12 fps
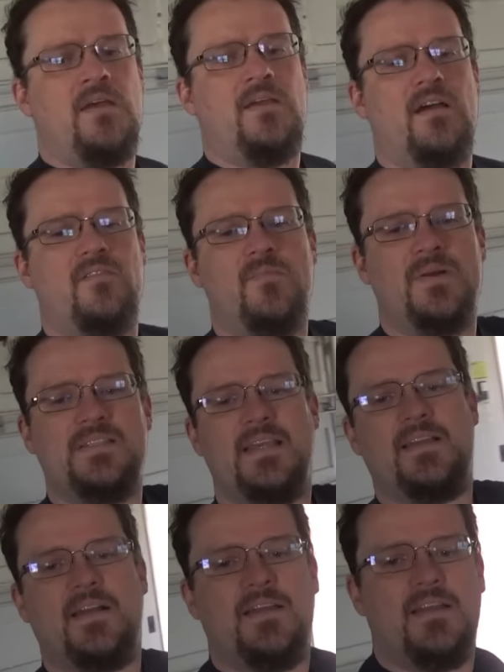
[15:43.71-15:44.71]
Ja, wie man
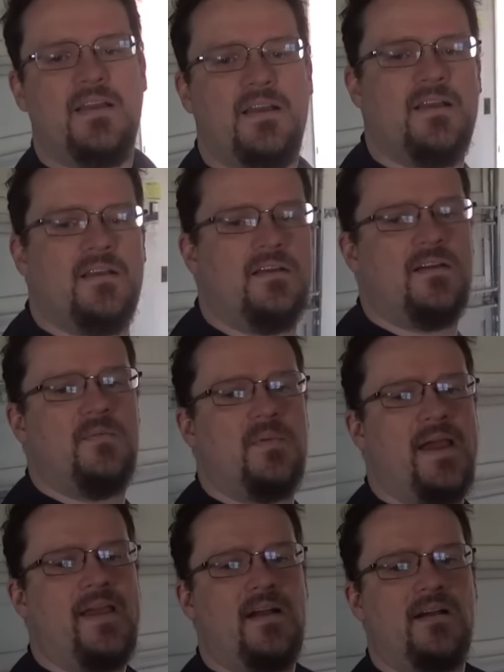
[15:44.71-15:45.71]
sehen kann,
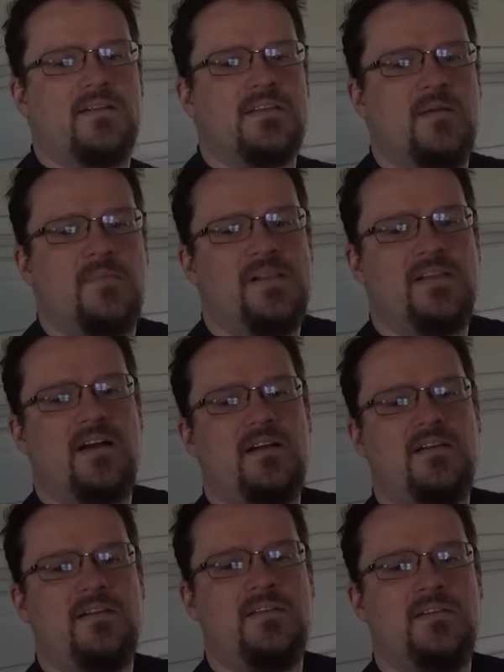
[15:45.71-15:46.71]
ähm, Eingang ist einmal
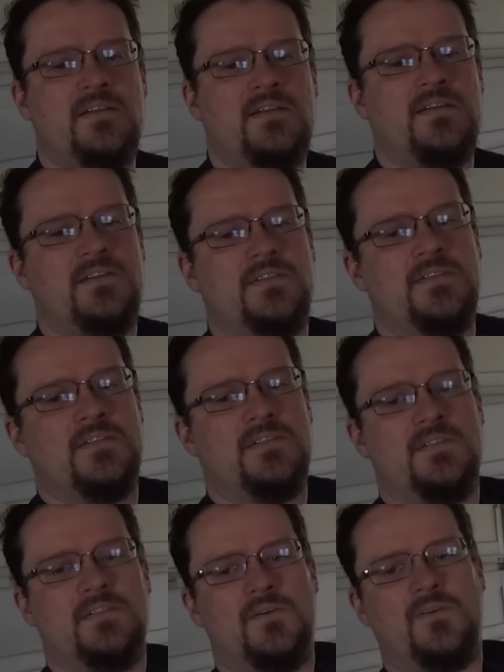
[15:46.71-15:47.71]
da
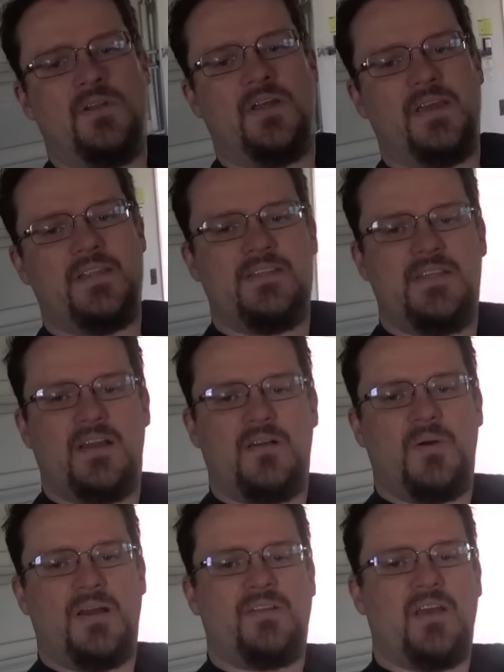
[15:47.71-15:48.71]
und dann geht es hier
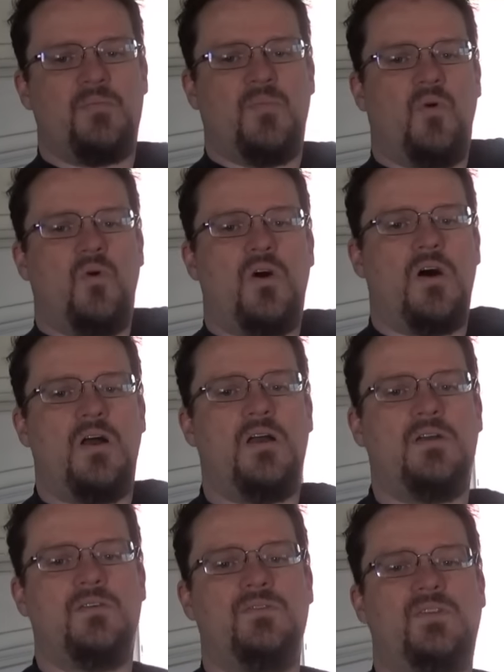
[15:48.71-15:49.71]
ein paar Treppen hoch
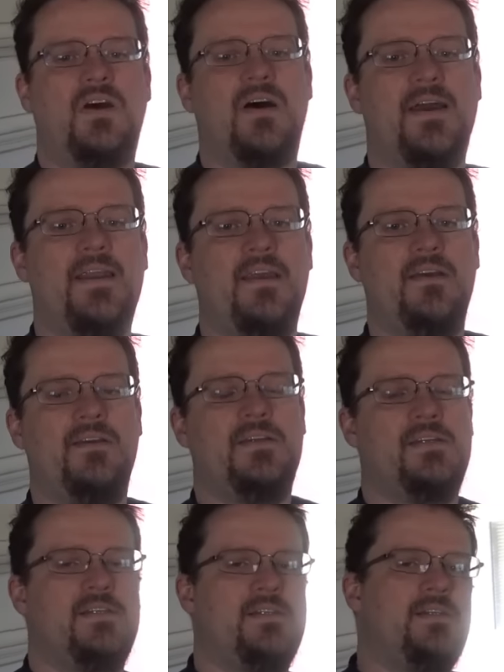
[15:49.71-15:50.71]
und da rein.
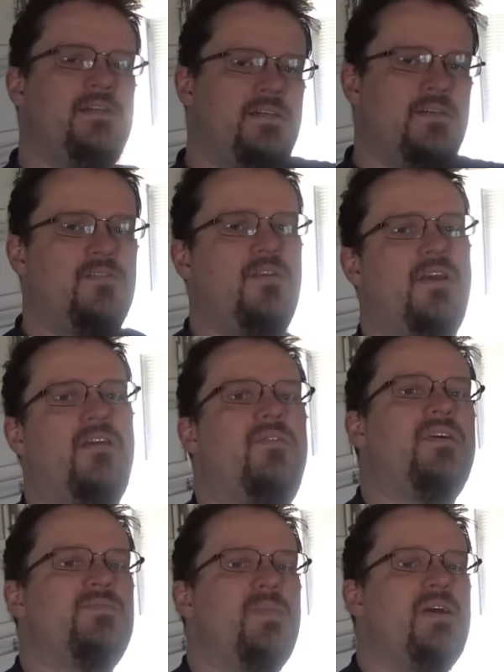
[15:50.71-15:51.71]
Und da gehen
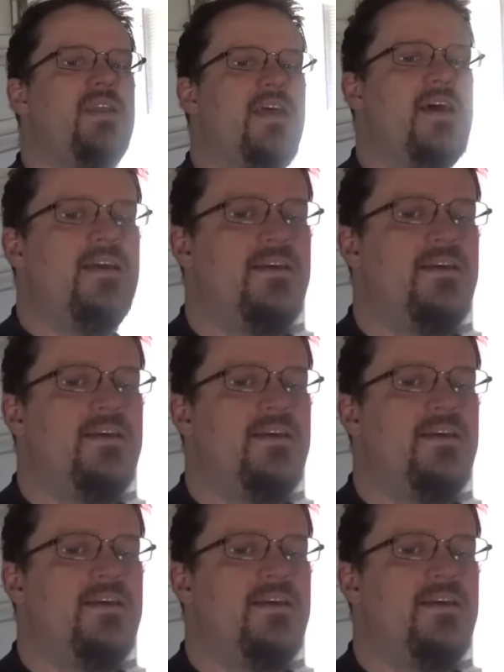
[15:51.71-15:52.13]
wir jetzt mal hin.